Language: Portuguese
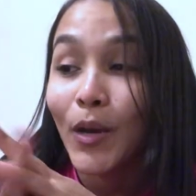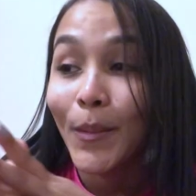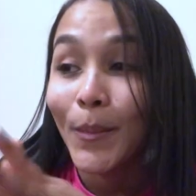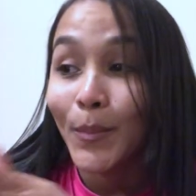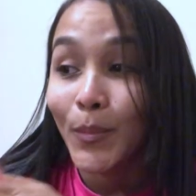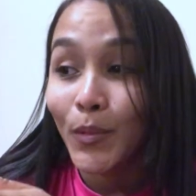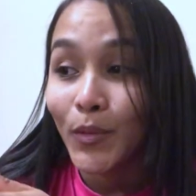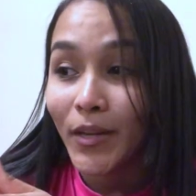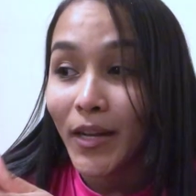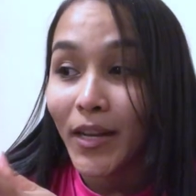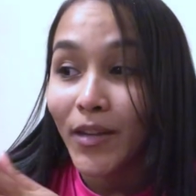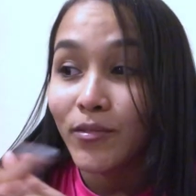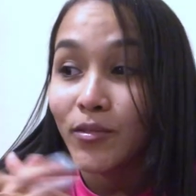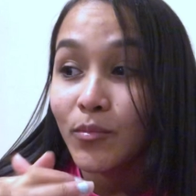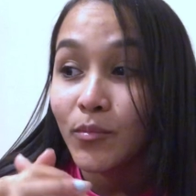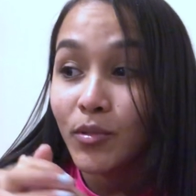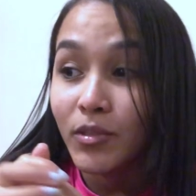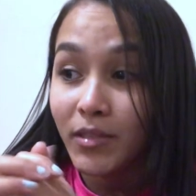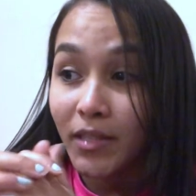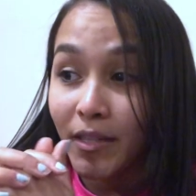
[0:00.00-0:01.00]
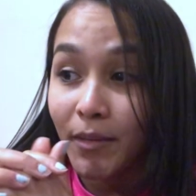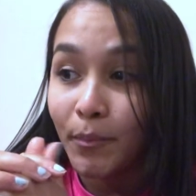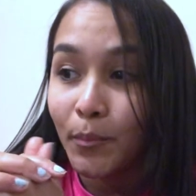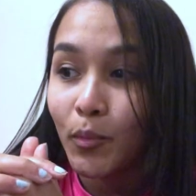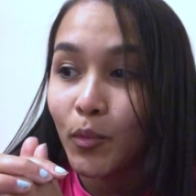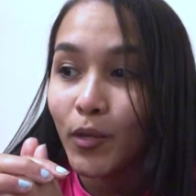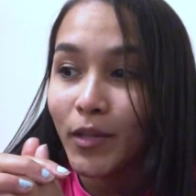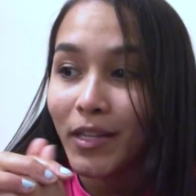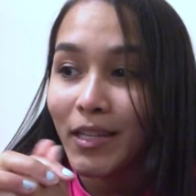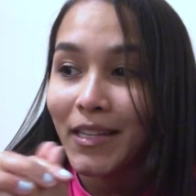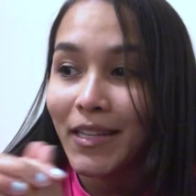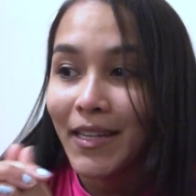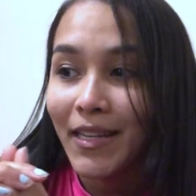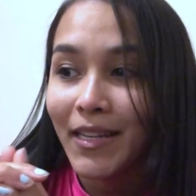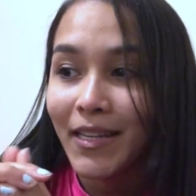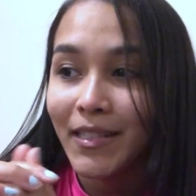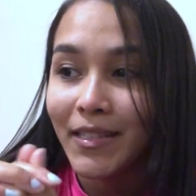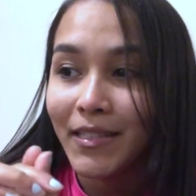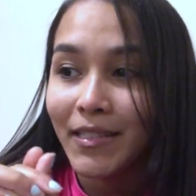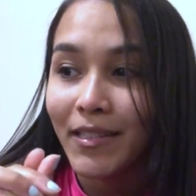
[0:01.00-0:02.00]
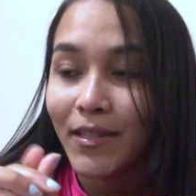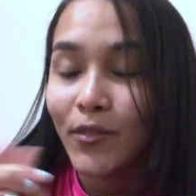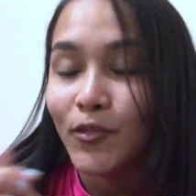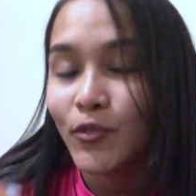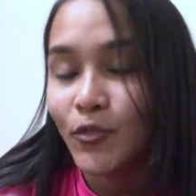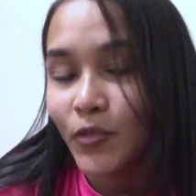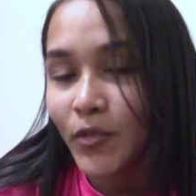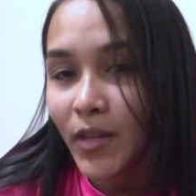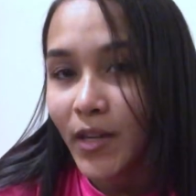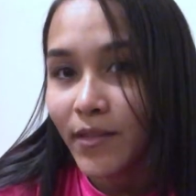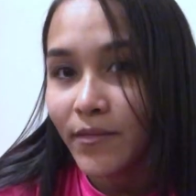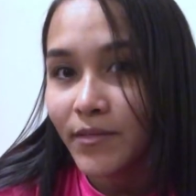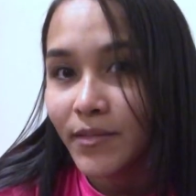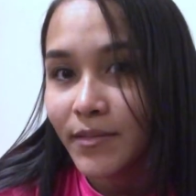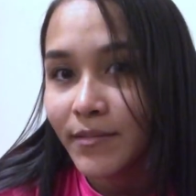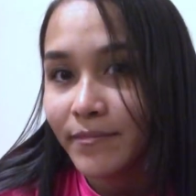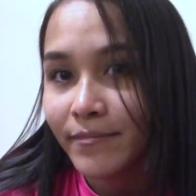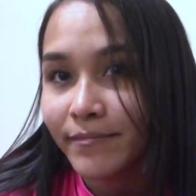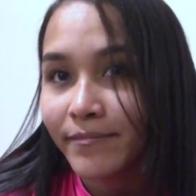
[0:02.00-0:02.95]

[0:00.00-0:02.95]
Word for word: Porém, eu não botei, porque nele eu chorava.